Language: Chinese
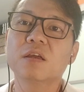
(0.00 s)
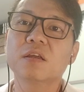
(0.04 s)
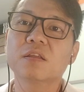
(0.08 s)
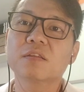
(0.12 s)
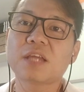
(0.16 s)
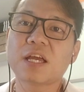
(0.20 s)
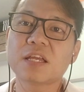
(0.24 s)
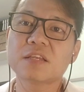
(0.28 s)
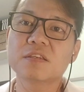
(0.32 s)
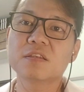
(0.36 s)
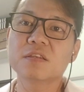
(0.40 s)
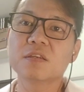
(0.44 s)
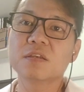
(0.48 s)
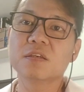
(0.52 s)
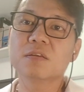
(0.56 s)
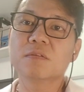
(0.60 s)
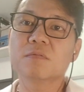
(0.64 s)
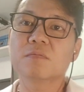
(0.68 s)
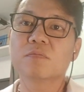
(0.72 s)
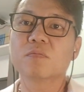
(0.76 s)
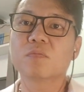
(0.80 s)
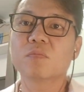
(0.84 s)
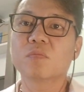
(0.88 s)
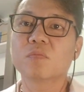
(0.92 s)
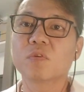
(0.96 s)
但是
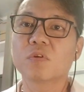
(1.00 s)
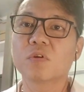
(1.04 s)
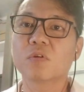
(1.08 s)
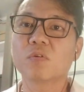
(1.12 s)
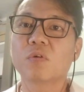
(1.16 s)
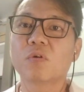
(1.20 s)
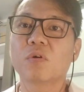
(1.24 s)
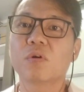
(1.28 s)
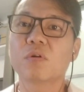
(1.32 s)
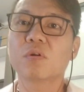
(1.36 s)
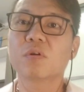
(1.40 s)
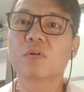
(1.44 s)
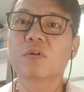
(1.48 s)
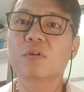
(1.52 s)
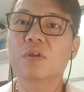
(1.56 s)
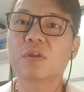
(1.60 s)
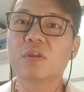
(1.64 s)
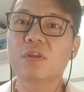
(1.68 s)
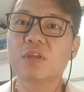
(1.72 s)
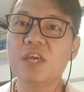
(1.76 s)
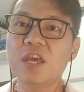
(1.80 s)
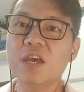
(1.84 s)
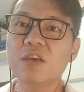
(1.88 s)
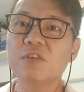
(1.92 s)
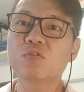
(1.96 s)

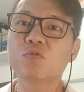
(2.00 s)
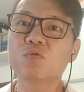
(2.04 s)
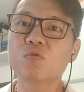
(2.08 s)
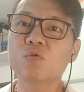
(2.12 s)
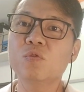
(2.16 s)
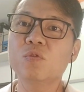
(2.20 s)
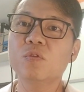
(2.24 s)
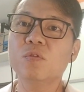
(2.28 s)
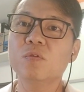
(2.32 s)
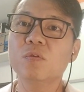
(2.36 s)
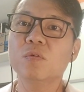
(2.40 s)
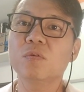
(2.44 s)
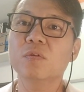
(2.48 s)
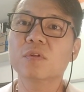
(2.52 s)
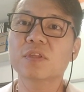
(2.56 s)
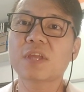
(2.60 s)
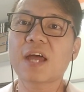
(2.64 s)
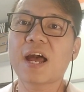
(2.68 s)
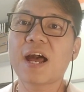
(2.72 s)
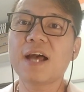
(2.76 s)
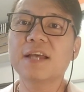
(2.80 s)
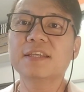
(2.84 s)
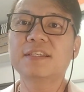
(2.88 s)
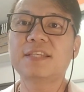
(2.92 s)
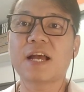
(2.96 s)
耶稣
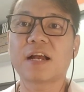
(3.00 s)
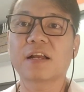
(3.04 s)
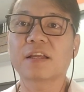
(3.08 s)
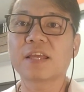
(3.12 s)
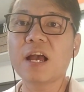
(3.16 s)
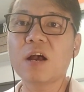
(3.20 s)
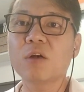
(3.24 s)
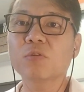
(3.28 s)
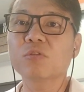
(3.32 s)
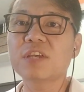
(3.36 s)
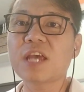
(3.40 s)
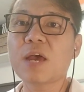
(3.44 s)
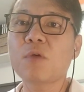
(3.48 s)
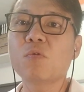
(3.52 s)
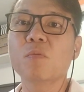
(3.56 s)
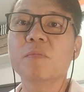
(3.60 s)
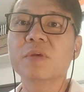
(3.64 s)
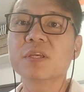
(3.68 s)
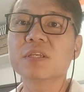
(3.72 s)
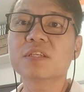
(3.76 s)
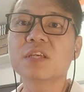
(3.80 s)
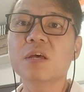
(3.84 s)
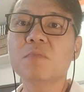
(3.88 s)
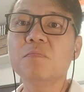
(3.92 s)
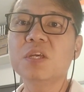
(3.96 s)
他想要在我们
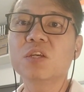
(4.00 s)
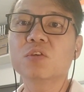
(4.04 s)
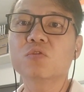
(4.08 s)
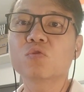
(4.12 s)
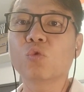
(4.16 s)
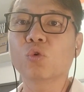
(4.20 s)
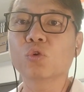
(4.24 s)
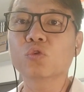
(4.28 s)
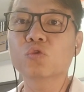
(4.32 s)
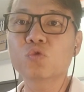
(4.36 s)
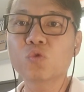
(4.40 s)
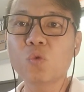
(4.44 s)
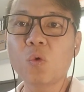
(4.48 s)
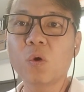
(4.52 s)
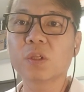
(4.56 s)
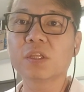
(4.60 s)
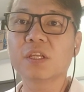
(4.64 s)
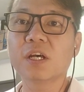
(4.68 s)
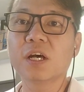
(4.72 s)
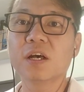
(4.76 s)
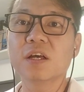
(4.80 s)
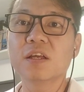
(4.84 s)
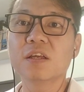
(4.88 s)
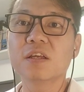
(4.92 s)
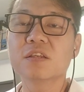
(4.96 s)
生命所做
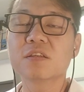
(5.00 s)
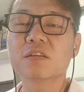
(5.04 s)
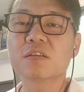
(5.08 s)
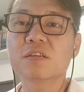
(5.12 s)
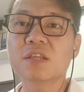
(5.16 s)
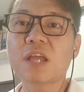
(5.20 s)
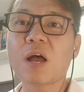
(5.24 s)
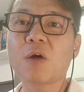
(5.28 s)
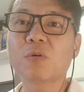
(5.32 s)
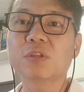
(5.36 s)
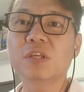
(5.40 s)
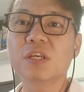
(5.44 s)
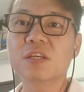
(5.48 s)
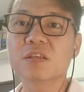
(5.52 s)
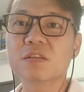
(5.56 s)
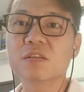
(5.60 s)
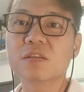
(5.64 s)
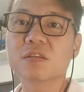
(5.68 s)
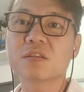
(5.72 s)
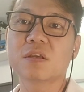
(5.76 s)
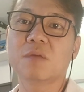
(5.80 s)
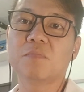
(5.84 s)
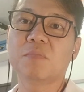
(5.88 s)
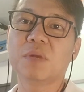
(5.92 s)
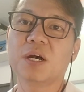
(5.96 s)
的到底是
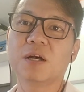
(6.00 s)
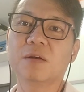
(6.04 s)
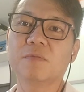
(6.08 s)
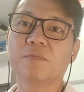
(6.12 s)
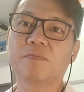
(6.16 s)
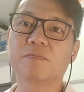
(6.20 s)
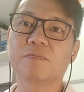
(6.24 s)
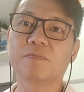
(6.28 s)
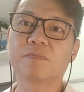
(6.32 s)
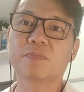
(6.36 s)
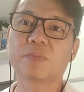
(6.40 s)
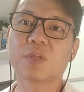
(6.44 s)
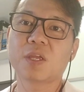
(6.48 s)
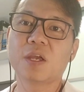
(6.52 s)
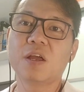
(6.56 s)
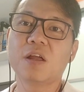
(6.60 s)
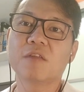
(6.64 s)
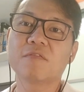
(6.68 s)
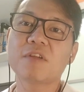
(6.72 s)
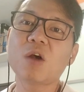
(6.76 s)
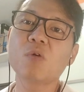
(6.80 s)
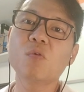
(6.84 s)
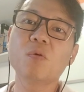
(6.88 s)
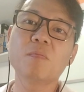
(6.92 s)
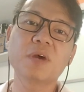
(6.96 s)
什么？
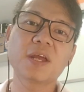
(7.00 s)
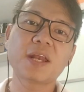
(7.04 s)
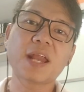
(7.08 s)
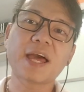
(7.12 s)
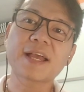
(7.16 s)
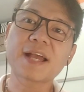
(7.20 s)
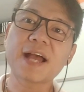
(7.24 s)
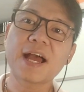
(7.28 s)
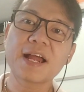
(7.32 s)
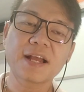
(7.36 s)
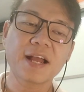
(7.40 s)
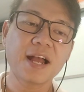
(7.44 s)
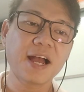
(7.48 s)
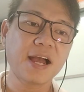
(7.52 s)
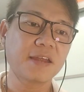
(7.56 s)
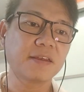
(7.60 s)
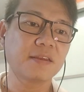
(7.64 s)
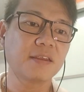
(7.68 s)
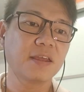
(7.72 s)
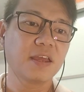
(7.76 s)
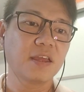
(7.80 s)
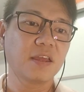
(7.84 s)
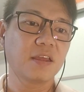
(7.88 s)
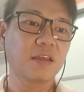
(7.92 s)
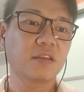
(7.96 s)
让我们来看看
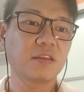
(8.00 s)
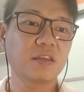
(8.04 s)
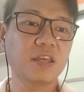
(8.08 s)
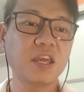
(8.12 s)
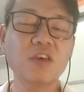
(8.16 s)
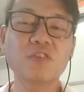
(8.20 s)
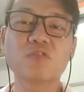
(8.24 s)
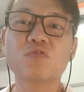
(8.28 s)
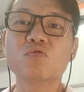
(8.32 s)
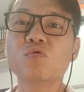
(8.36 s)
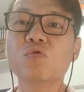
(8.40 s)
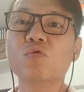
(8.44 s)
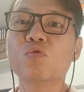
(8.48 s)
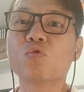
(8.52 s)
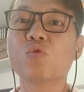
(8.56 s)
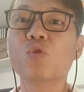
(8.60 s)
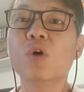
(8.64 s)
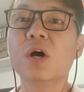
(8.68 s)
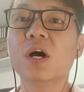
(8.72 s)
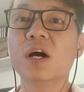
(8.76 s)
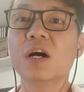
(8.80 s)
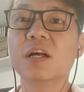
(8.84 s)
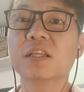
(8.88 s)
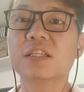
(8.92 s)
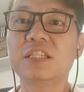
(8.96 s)
耶稣如
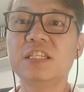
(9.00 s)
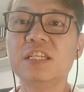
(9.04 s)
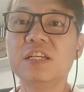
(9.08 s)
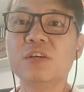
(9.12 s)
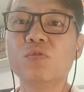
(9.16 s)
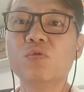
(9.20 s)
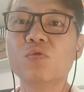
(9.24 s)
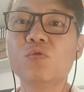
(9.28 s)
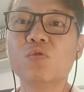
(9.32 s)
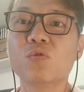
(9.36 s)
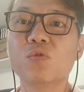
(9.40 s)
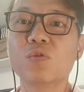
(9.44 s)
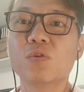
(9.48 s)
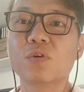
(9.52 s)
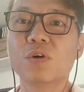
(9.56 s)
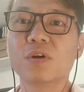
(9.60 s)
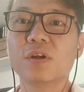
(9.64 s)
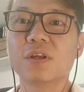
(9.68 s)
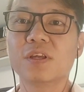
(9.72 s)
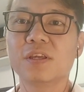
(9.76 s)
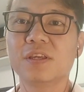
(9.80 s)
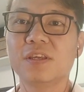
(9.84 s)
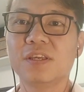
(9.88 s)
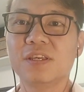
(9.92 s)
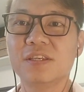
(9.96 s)
何进入
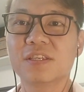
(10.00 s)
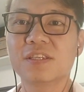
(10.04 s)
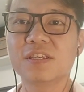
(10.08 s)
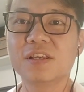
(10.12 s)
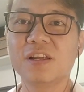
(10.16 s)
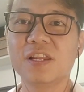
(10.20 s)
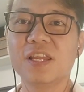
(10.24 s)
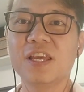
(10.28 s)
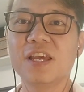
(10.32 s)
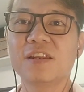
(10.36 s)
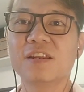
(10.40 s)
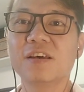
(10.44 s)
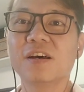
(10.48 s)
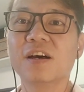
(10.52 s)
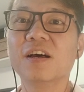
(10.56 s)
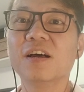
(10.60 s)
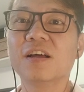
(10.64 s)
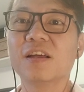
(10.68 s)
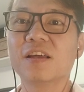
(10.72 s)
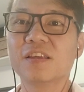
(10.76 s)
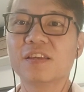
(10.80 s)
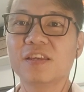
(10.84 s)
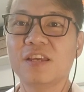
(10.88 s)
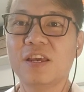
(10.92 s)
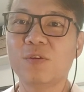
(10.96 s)
以色列的
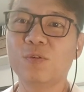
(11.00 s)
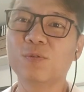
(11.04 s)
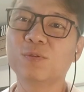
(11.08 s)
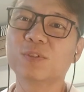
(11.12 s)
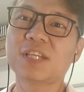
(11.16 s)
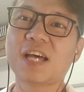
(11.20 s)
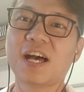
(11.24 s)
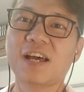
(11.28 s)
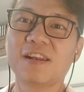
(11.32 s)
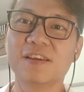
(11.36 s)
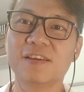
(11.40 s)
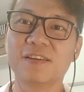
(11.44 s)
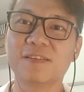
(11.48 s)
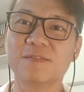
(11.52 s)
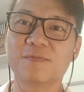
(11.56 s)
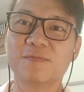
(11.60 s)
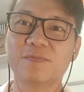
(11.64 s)
耶路撒冷。